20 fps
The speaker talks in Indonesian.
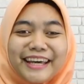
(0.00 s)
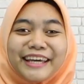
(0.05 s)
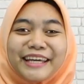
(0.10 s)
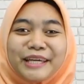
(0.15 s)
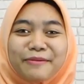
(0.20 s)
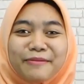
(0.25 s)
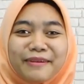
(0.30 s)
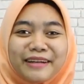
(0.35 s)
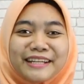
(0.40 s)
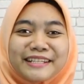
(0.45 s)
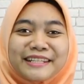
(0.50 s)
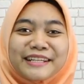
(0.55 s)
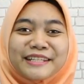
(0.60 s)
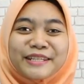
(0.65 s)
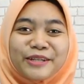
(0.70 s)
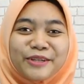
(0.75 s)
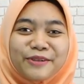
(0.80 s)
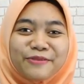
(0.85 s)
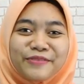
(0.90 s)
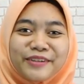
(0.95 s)
Gimana
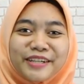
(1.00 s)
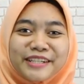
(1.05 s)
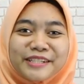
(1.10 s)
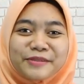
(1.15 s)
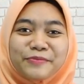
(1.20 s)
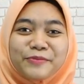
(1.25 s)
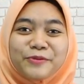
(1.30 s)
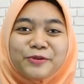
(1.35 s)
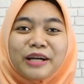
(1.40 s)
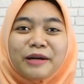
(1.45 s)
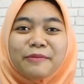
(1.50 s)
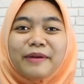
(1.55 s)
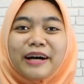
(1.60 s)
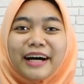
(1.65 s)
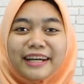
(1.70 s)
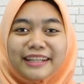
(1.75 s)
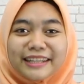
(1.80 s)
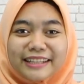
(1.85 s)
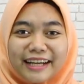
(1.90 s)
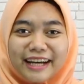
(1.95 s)
Sase lovers? Mudah
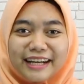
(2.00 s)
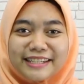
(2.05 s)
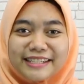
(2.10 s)
banget